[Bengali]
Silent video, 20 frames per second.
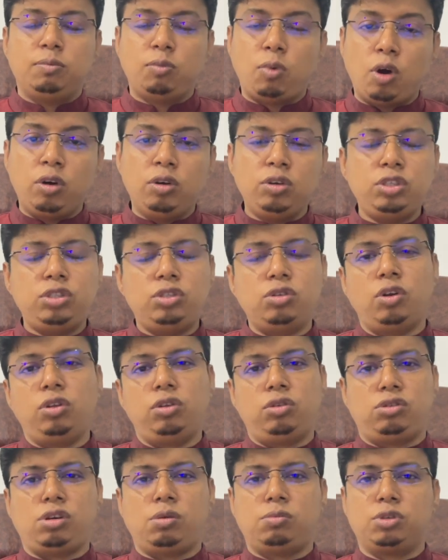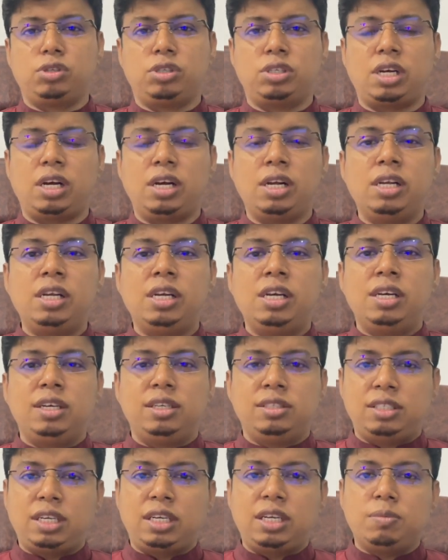বয়সজনিত সমস্যা
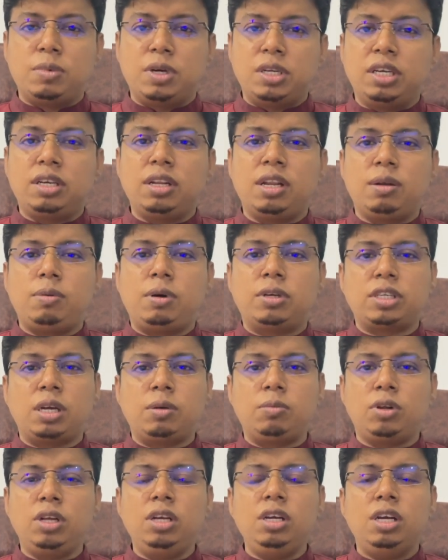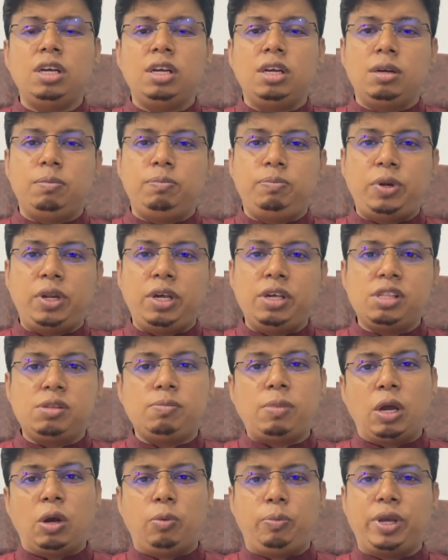যাকে মেডিকেলের ভাষায় বলে প্রেস
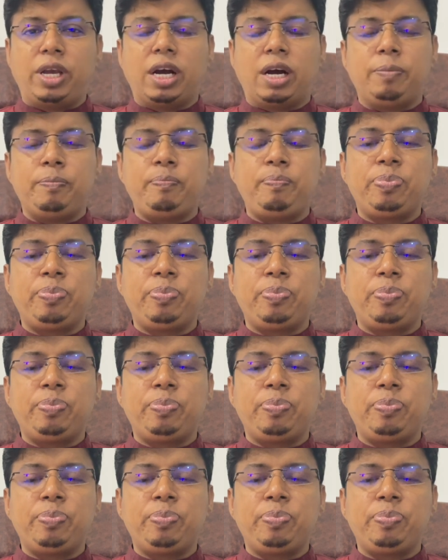বায়োপিয়া